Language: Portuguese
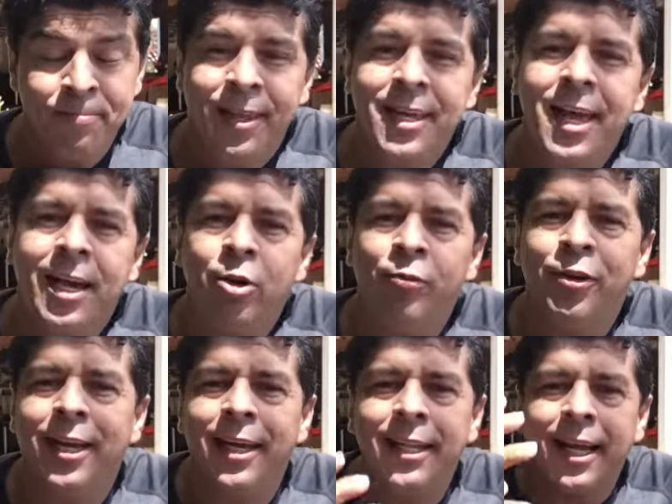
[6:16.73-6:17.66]
E aí eu
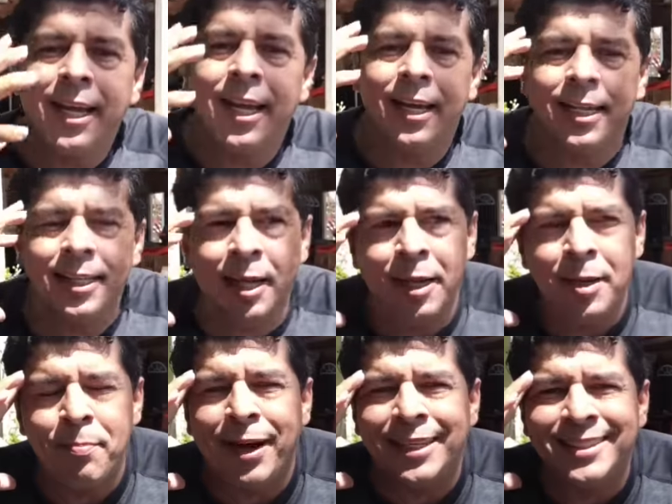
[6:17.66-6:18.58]
fiquei naquela, né?
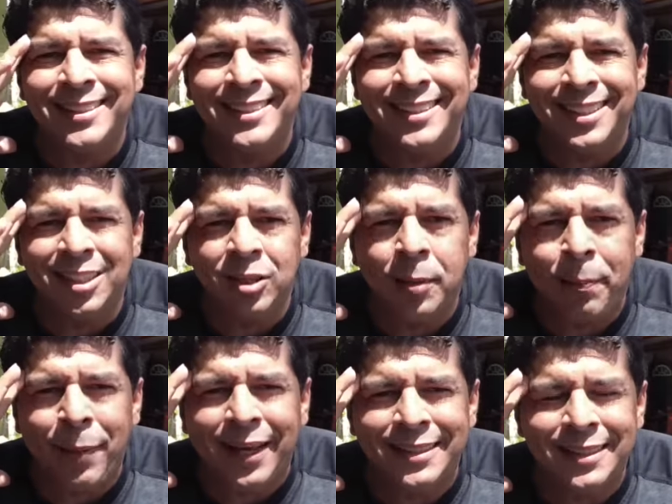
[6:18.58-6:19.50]
Imaginando e
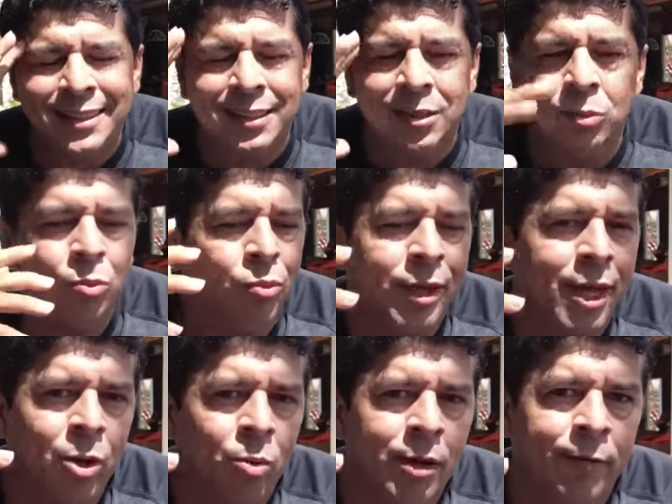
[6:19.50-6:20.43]
pensando o que,
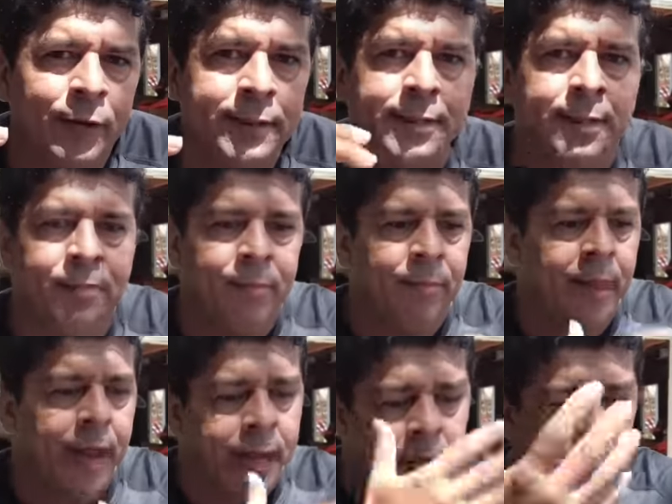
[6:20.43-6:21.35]
que eu ia fazer.
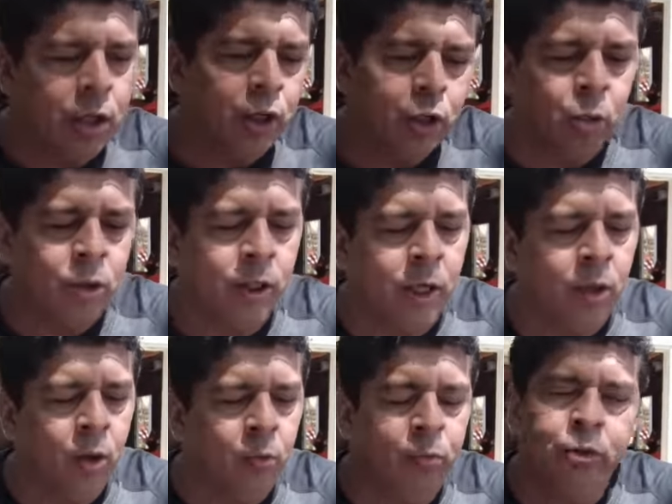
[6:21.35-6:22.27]
Aí estudando
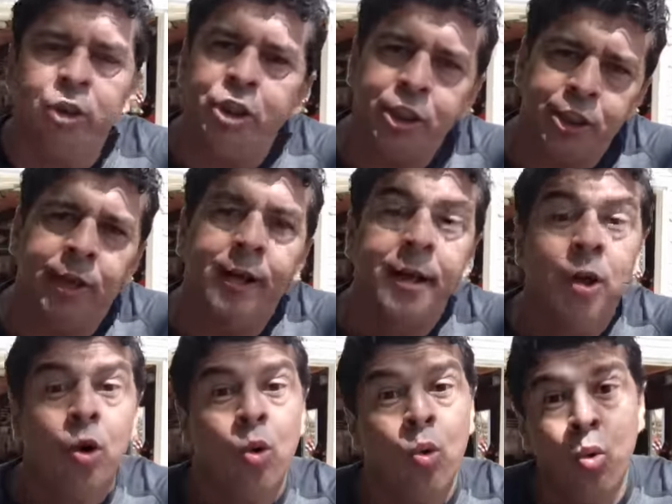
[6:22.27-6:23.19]
eu tinha
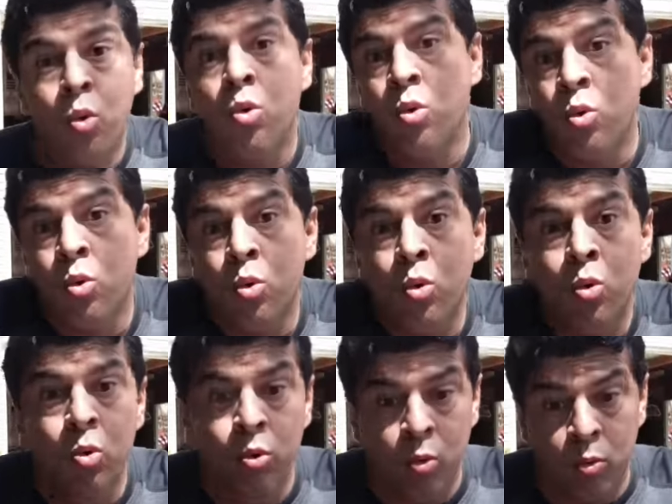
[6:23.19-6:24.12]
o,
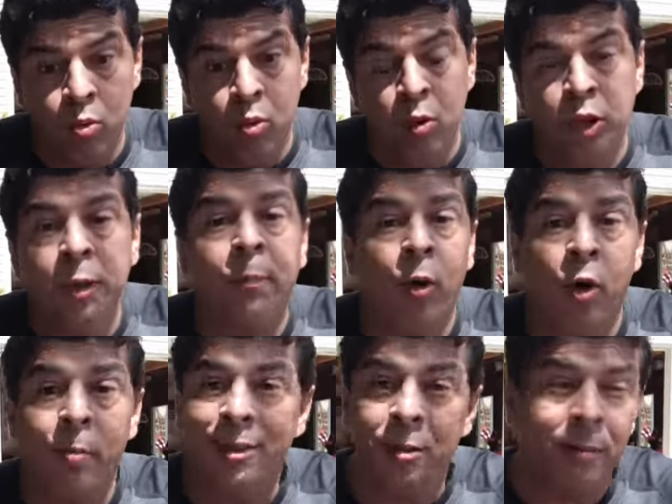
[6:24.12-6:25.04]
o, o, o
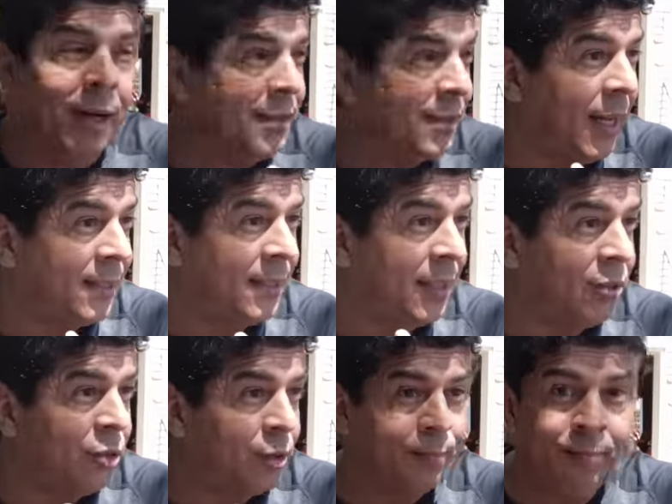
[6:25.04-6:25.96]
diploma de mais de 10
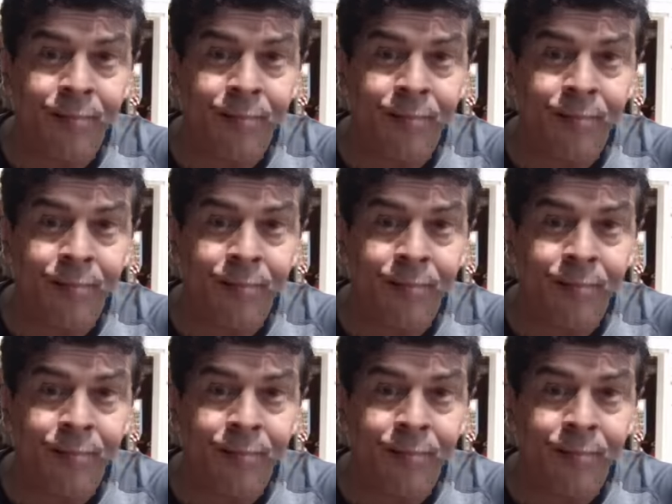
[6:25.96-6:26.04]
anos.